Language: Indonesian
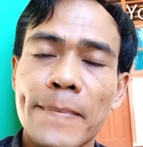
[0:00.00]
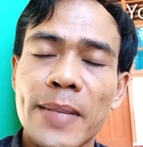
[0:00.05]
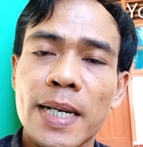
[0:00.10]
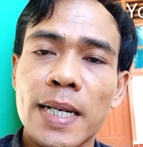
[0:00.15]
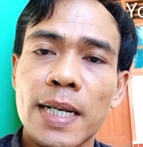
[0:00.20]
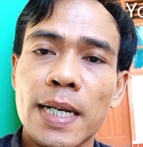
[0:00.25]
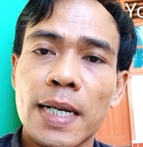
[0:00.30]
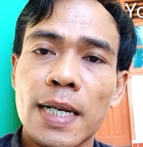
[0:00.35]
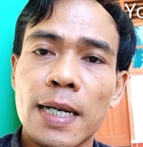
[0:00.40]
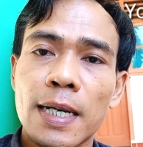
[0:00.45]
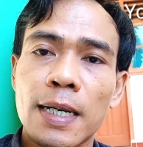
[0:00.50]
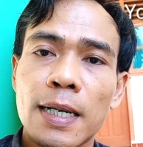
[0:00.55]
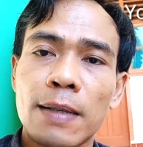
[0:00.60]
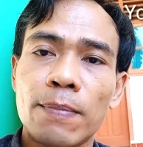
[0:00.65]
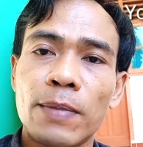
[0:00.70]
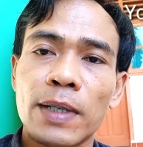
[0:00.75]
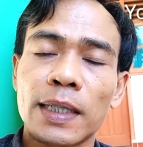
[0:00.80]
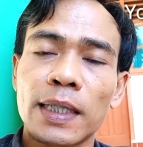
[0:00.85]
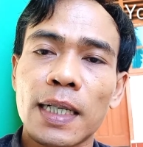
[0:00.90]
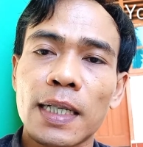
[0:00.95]

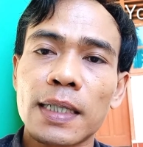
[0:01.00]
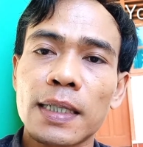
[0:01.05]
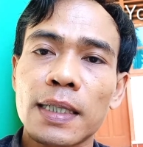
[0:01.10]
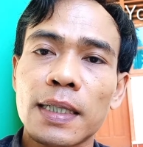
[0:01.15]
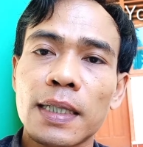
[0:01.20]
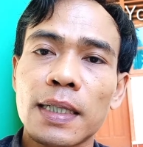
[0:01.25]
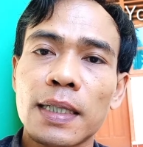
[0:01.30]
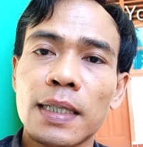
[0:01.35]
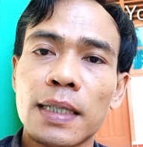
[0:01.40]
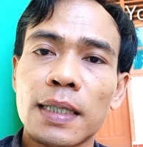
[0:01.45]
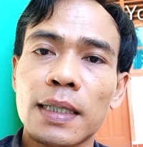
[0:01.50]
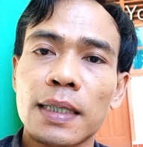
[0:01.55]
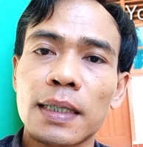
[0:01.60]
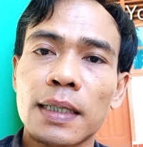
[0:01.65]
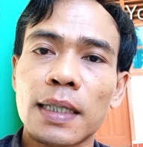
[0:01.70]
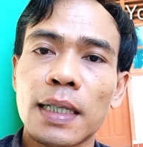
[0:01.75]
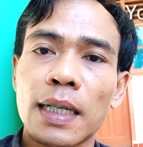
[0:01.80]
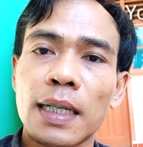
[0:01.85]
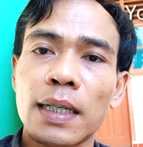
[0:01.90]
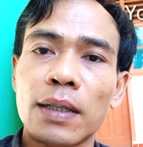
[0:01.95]
dia bertanya
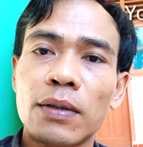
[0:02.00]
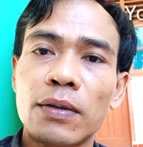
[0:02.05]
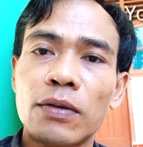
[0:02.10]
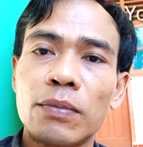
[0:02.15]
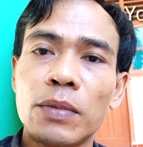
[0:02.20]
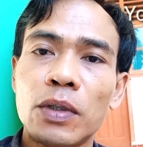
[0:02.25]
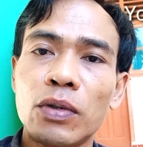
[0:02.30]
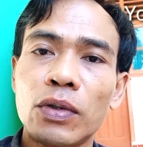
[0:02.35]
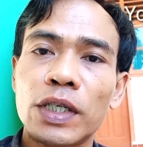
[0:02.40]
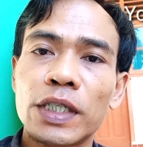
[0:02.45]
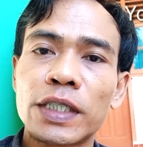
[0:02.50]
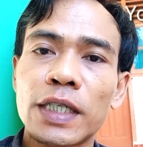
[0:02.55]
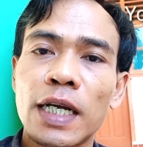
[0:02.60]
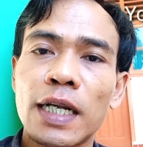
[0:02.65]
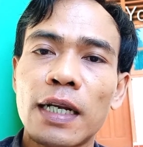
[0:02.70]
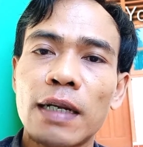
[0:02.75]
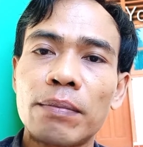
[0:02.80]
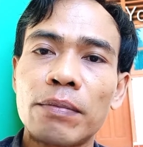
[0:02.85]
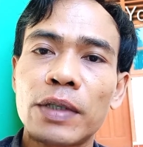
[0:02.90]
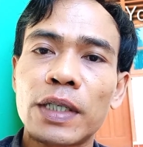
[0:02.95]
kalau melukis
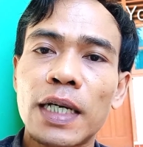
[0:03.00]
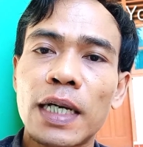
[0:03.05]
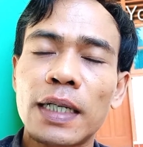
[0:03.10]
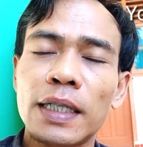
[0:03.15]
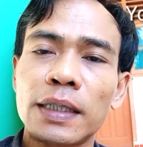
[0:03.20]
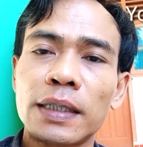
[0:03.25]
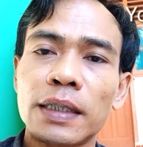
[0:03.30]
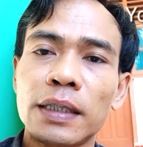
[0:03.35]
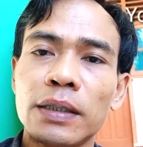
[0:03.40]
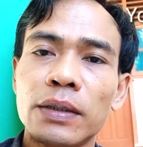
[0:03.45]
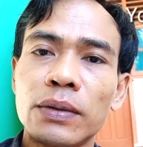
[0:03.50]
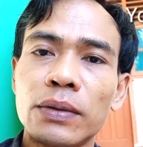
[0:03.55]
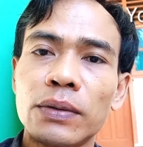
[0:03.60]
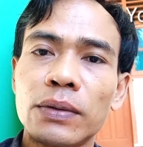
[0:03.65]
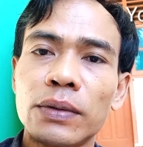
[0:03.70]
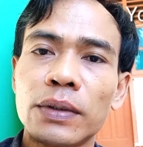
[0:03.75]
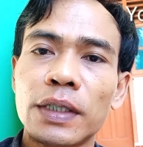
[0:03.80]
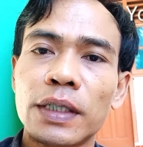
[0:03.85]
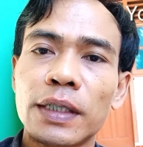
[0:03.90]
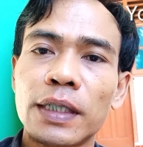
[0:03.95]
alam realis
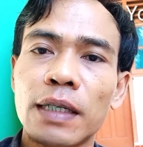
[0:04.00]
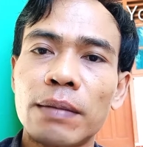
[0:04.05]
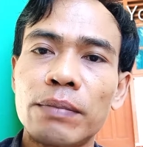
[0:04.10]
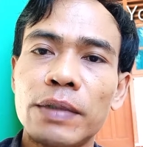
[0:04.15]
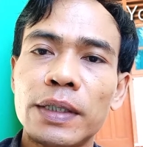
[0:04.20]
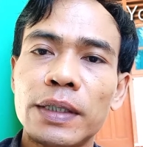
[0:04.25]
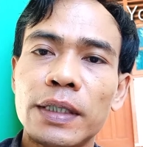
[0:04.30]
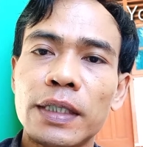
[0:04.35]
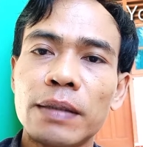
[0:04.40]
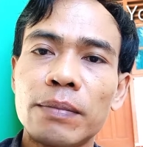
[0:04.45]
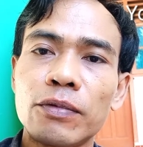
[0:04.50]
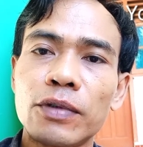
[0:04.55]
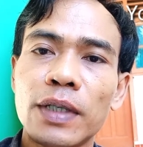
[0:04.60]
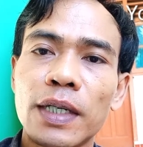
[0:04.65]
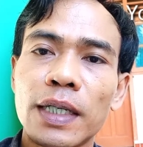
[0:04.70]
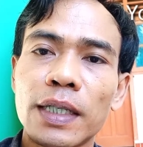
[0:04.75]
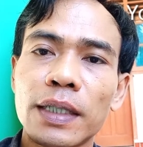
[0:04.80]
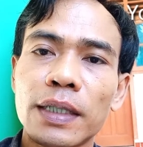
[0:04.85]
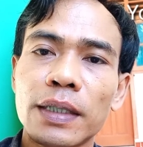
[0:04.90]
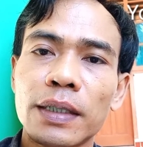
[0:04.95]
itu kita mesti
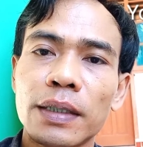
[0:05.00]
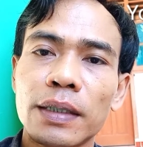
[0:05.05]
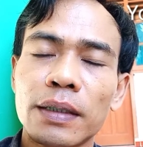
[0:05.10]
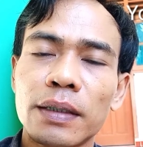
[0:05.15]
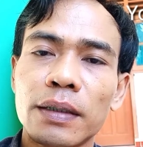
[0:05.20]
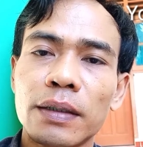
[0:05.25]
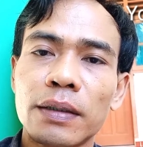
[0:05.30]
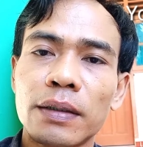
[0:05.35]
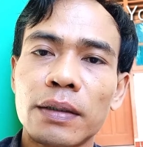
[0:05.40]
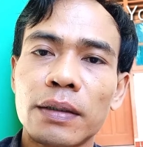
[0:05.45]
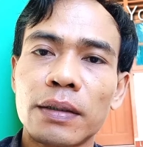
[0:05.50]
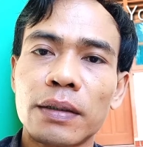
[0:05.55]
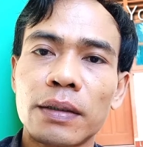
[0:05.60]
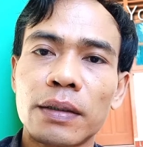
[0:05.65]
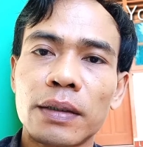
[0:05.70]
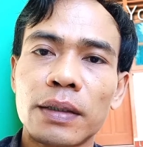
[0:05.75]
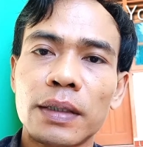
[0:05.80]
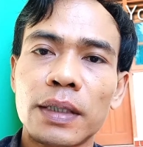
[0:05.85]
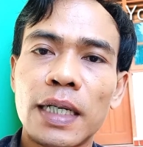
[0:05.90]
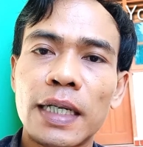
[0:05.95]
mulai
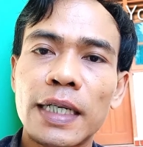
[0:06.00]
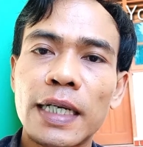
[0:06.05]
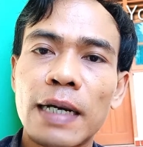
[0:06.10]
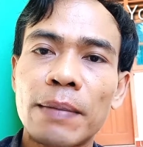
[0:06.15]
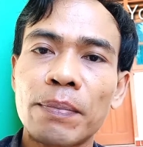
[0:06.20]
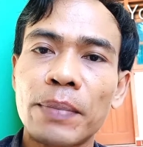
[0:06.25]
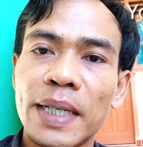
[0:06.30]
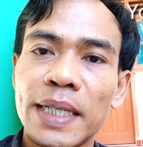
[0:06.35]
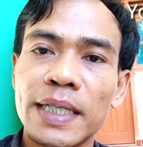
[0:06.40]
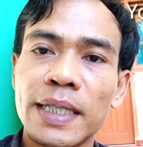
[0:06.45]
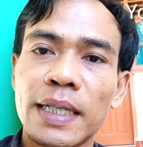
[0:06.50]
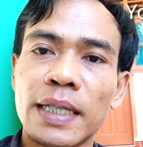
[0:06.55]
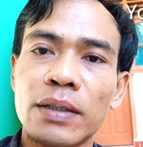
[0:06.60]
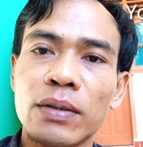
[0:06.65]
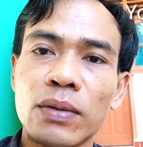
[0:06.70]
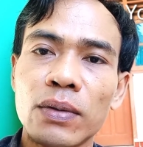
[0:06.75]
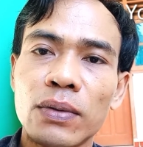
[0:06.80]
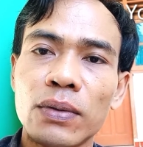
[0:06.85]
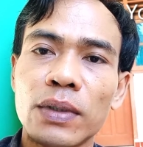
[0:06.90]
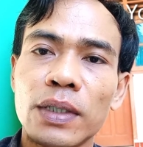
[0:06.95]
uh, dari apanya
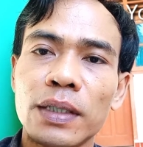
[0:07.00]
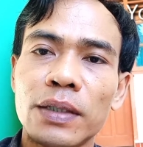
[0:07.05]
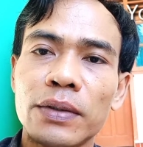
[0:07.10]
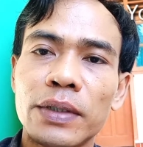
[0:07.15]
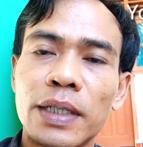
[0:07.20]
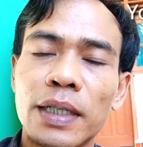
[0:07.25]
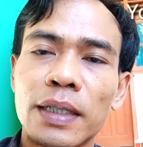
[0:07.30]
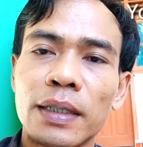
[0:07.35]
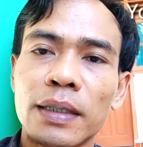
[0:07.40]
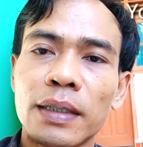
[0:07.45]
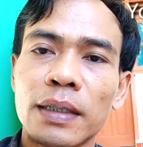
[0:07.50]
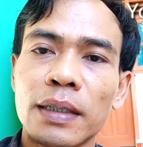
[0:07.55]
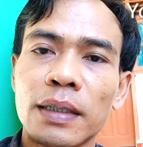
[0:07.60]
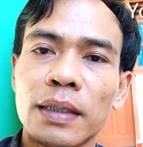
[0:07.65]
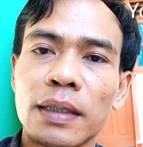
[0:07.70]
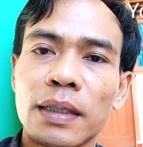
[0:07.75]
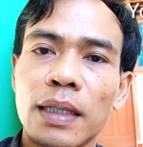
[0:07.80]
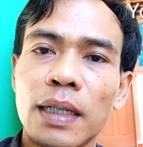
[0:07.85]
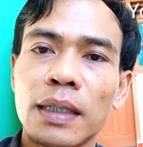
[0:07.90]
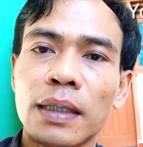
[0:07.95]
dulu gitu ya
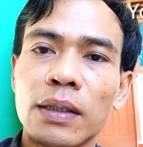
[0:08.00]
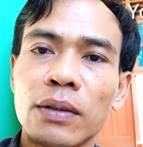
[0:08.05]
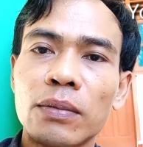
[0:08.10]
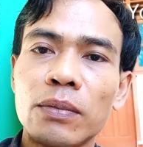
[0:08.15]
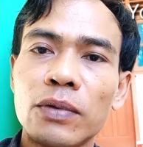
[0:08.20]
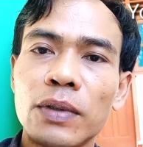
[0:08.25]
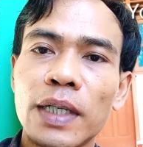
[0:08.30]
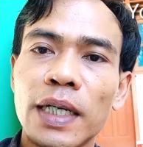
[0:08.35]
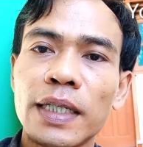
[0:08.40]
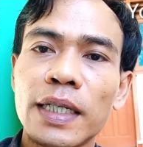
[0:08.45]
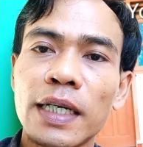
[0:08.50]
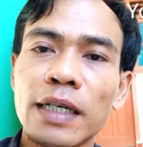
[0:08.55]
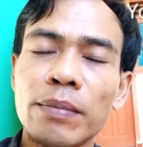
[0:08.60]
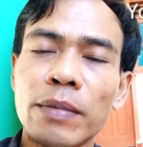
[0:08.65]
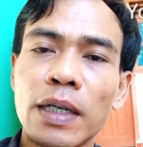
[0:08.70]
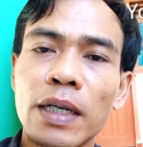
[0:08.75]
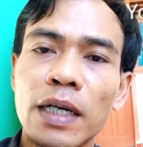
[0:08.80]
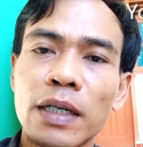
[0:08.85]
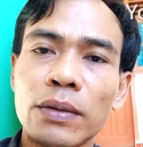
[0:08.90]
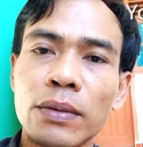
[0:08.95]
atau mulai
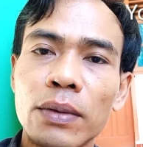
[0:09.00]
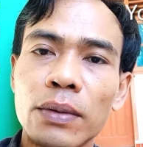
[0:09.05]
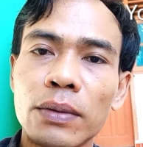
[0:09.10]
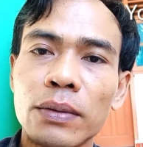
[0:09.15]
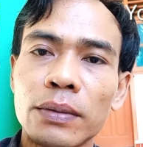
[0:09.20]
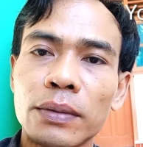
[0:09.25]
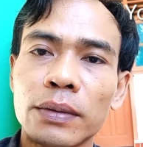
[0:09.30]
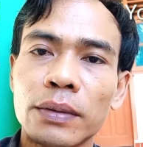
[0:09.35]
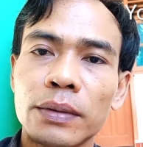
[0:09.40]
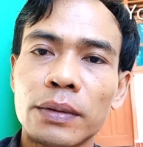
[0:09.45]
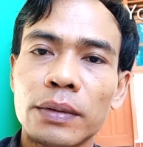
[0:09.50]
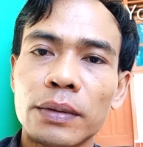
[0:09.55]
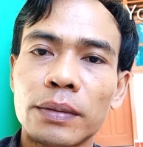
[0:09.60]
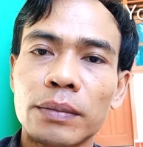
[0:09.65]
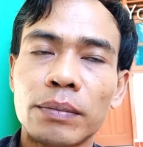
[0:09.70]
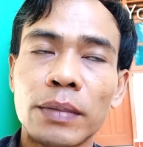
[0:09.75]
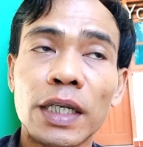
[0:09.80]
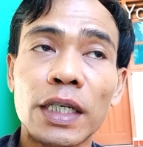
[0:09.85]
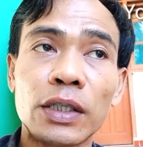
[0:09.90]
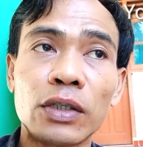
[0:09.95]
dari mana dulu
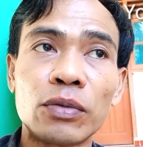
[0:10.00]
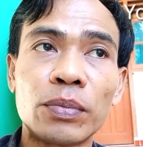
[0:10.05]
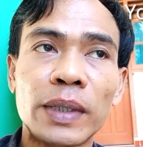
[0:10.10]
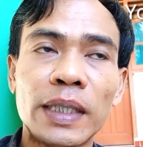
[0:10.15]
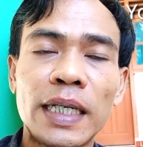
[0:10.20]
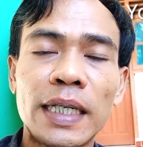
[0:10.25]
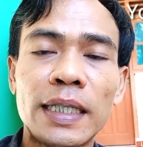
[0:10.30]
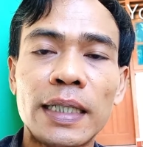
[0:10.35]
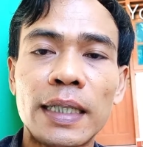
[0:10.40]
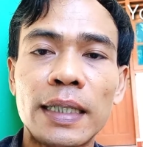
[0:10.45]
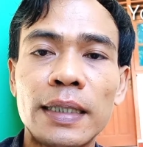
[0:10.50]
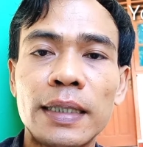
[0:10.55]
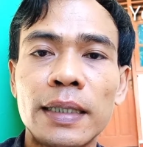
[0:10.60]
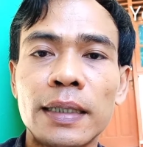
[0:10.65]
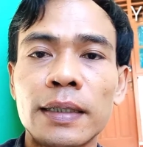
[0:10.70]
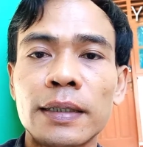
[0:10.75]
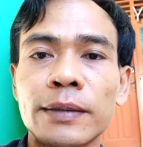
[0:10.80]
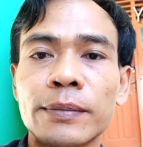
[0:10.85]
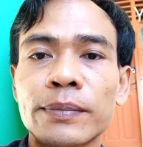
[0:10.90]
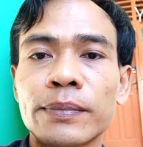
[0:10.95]
begitu
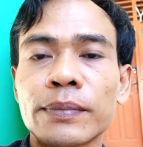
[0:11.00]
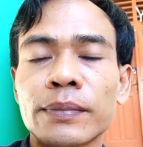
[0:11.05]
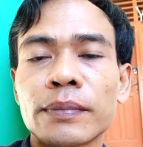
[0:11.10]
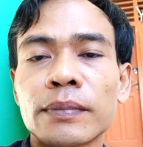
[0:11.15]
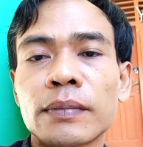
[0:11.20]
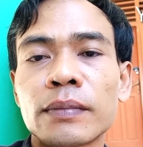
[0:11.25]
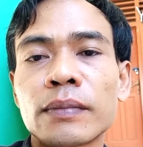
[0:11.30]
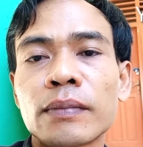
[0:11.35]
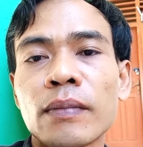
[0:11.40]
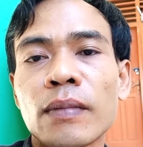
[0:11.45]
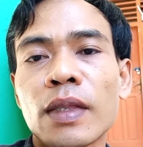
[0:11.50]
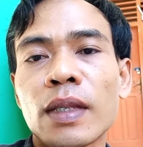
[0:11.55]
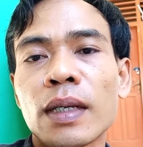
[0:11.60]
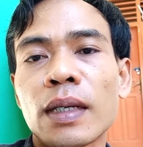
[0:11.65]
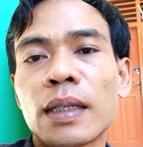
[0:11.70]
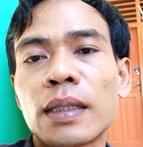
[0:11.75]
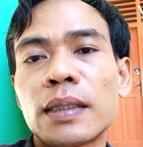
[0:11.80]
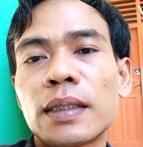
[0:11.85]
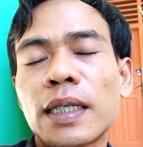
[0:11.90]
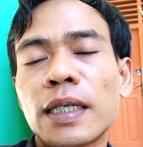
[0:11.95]
pertanyaannya
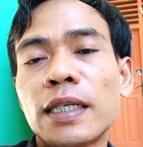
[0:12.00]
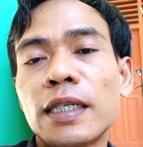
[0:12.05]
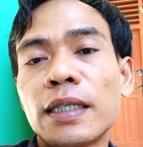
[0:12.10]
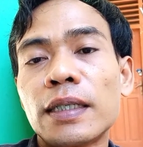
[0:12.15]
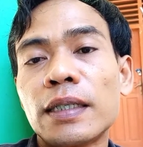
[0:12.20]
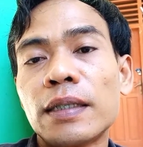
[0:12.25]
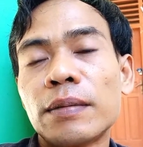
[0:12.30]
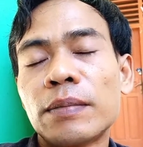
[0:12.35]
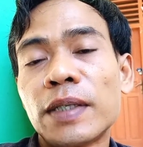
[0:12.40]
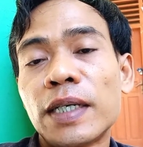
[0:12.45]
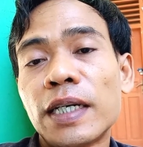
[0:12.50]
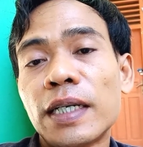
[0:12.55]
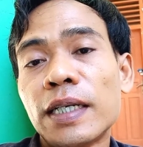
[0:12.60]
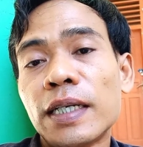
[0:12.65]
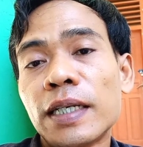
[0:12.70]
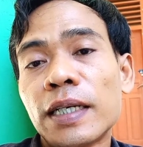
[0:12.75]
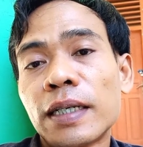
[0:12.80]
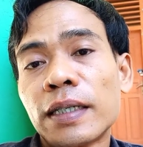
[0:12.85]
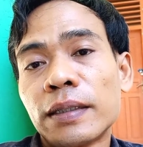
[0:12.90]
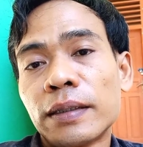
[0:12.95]
jadi
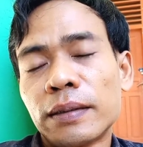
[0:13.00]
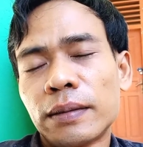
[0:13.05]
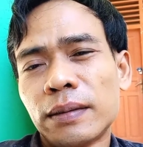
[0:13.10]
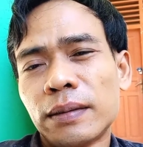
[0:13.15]
begini ya